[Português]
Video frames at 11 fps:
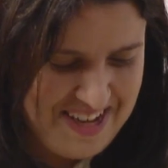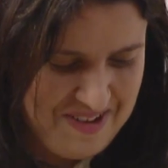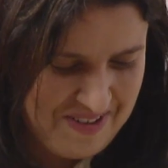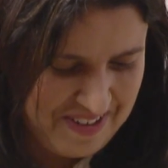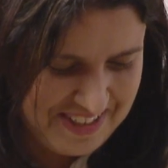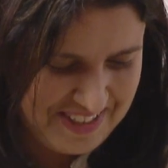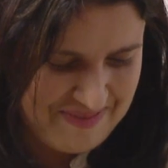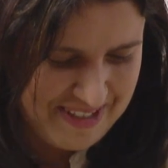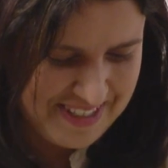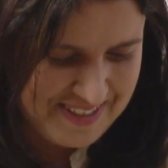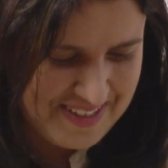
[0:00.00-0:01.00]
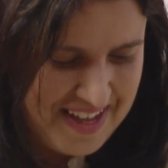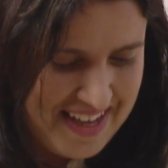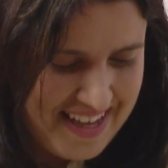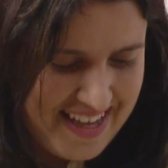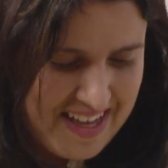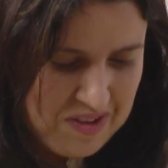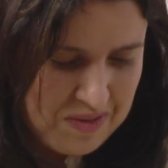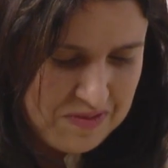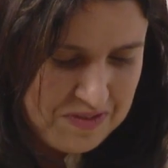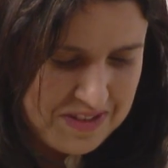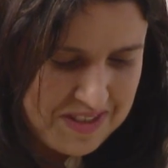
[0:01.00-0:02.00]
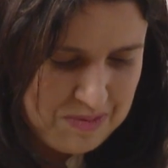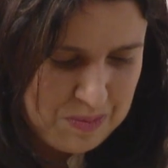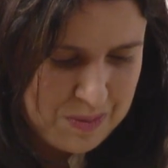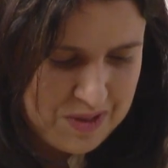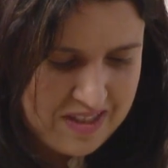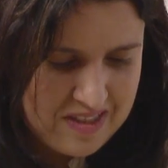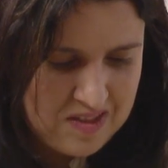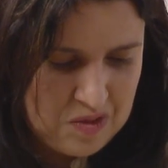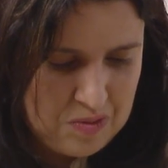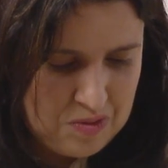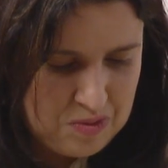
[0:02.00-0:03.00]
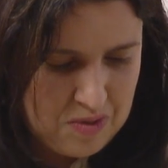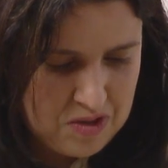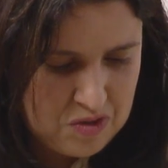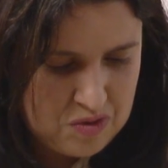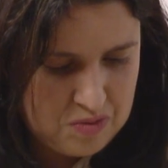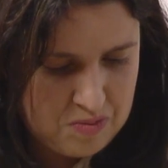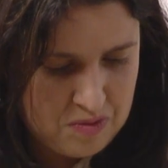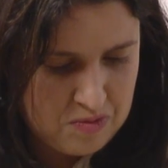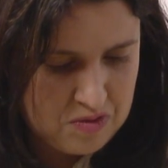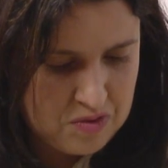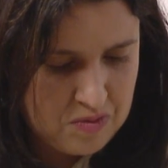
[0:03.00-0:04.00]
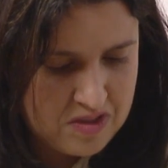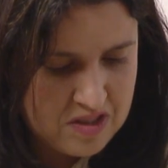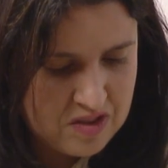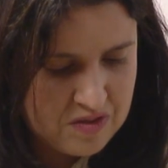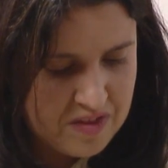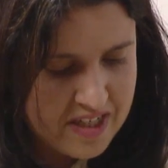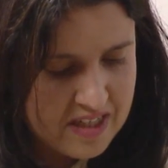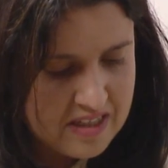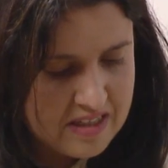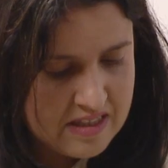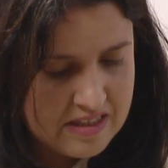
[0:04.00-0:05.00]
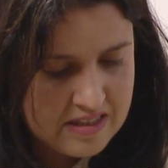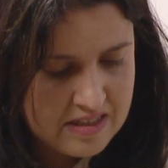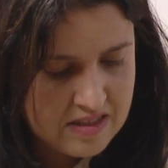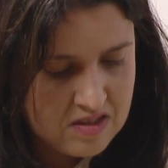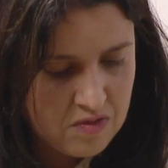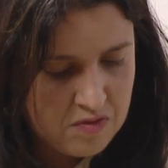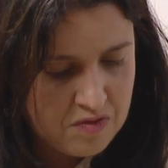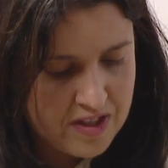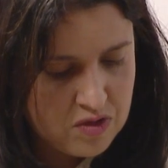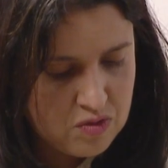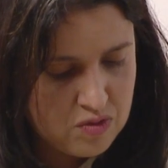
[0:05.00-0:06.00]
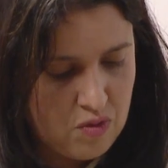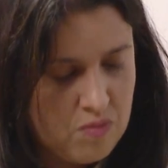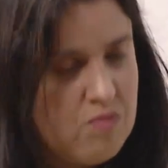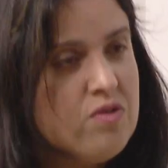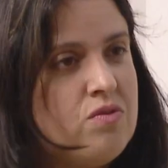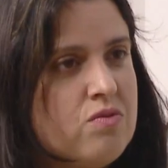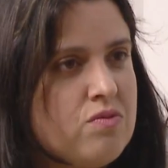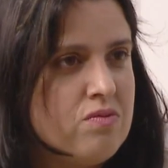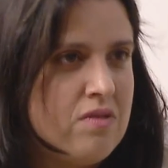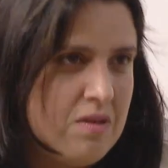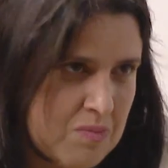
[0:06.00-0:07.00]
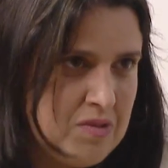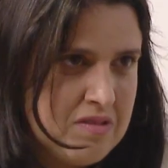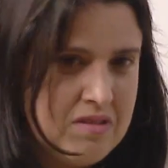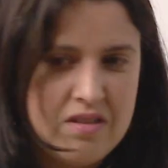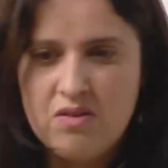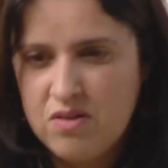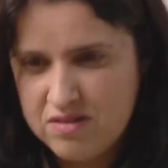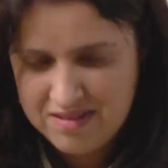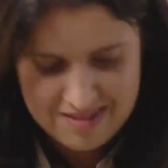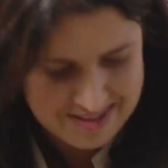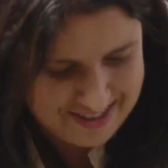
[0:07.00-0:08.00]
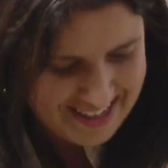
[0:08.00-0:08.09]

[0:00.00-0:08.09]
eu gosto imenso. Quando fazemos pesquisa sobre os vossos bombons, vocês referem que são feitos com muito amor e nota-se.